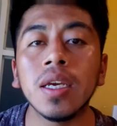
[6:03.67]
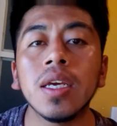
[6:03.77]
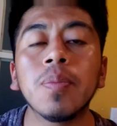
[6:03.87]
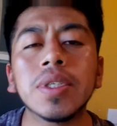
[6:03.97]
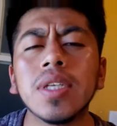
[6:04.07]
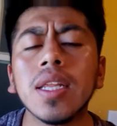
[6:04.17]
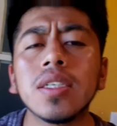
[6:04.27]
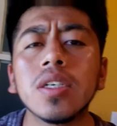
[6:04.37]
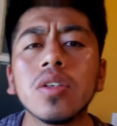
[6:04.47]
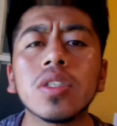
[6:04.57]
Y pues nada
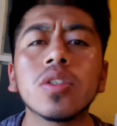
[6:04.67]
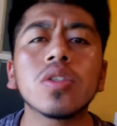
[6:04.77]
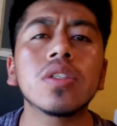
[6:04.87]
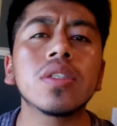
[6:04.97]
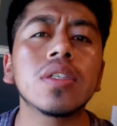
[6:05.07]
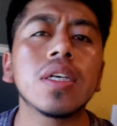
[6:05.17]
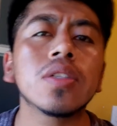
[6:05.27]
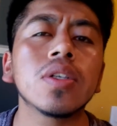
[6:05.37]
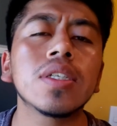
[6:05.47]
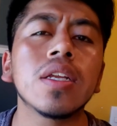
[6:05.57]
chicos, eso,
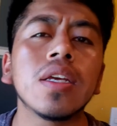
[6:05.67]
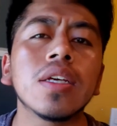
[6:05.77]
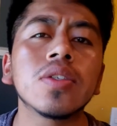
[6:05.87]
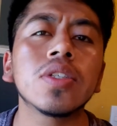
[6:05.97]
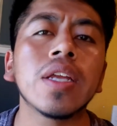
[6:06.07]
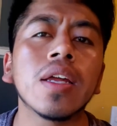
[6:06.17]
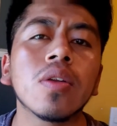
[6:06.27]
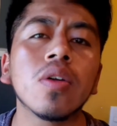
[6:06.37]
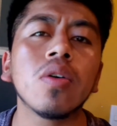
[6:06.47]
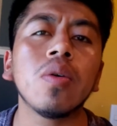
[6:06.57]
eso, sería, eso sería
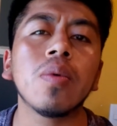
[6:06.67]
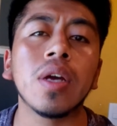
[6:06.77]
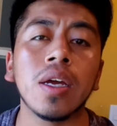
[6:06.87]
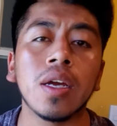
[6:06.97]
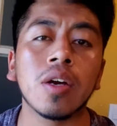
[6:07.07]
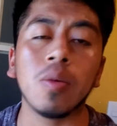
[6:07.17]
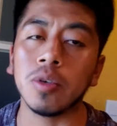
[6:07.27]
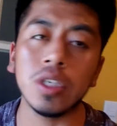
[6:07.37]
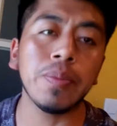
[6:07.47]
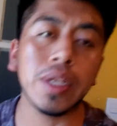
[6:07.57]
todo. Eh,
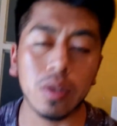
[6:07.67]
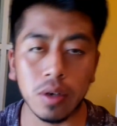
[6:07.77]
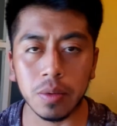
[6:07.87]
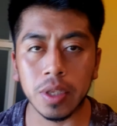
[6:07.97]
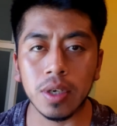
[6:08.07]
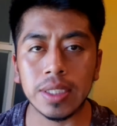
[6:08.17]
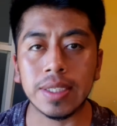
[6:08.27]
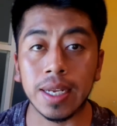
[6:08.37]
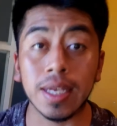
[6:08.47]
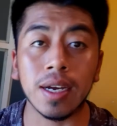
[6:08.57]
como siempre en todos los videos les
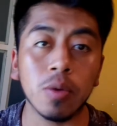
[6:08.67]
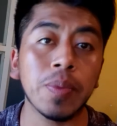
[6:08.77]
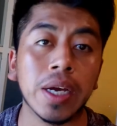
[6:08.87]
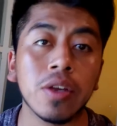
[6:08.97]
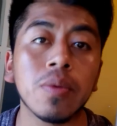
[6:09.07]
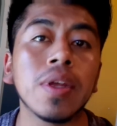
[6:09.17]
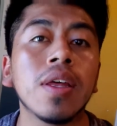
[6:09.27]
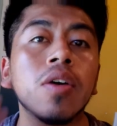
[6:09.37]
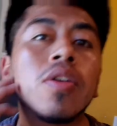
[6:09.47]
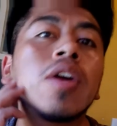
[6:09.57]
estaré dejando un pequeño
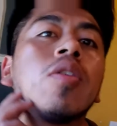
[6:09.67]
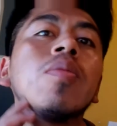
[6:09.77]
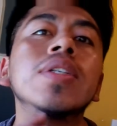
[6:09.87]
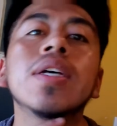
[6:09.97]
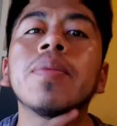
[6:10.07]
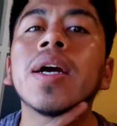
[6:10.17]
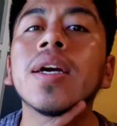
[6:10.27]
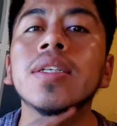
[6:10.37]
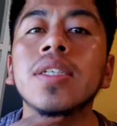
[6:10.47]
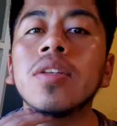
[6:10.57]
video de cómo es que me ha
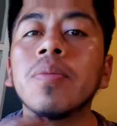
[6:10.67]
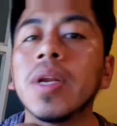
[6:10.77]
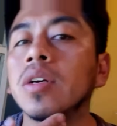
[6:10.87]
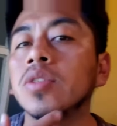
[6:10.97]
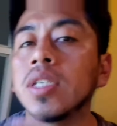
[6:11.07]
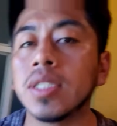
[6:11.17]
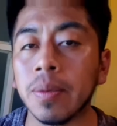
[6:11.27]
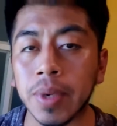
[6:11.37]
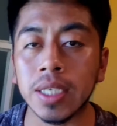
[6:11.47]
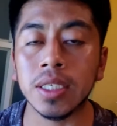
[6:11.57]
crecido para que ustedes
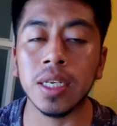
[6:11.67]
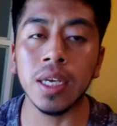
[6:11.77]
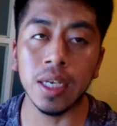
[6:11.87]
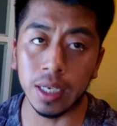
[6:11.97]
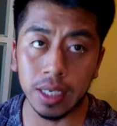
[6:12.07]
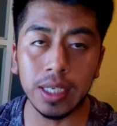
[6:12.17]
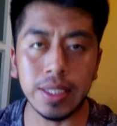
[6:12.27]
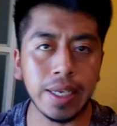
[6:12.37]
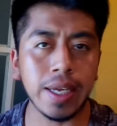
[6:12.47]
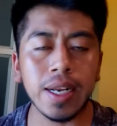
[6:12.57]
aprecien. Y
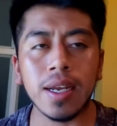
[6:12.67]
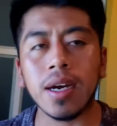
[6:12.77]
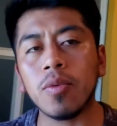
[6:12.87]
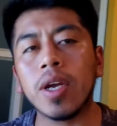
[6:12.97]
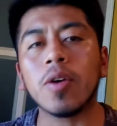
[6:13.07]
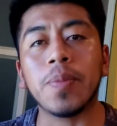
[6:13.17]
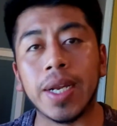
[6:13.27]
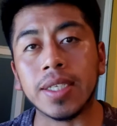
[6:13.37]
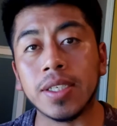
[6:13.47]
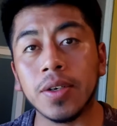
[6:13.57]
si quieren hagan una
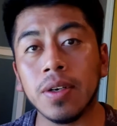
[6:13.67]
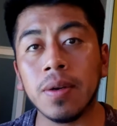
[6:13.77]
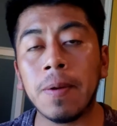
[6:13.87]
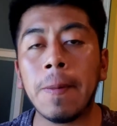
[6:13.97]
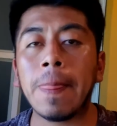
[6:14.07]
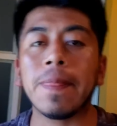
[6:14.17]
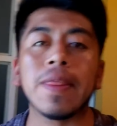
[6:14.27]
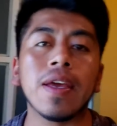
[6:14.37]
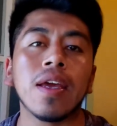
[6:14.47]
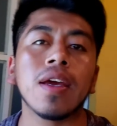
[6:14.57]
comparación
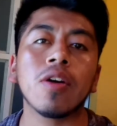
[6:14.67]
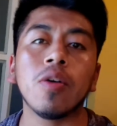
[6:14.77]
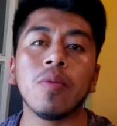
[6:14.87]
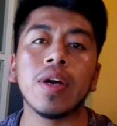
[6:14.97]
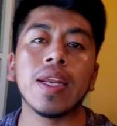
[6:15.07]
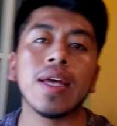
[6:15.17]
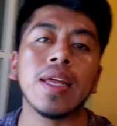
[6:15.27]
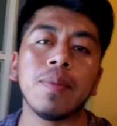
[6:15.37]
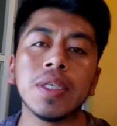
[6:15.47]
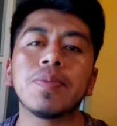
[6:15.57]
de cómo era
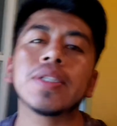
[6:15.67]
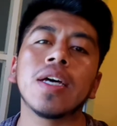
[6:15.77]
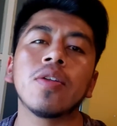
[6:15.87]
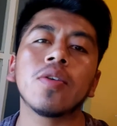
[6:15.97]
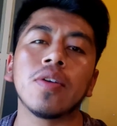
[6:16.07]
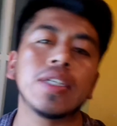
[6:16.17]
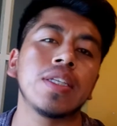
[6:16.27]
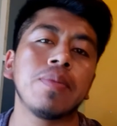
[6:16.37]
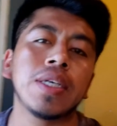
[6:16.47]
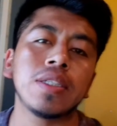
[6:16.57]
del mes pasado con
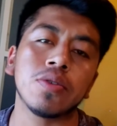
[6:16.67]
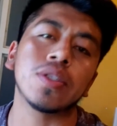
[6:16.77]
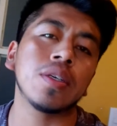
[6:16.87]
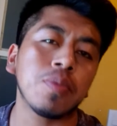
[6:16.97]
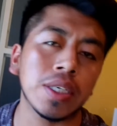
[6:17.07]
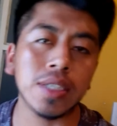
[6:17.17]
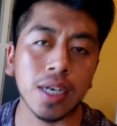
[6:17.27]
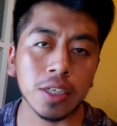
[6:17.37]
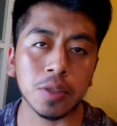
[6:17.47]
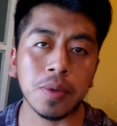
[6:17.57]
este mes y ustedes pueden
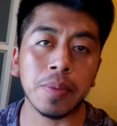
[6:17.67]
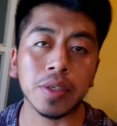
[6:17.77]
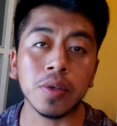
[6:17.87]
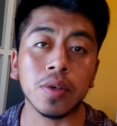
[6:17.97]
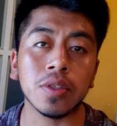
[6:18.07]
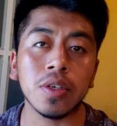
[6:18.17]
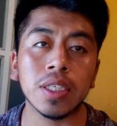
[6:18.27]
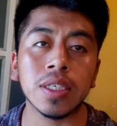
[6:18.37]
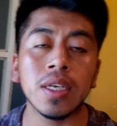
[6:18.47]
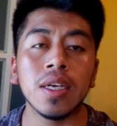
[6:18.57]
sacar sus propias conclusiones.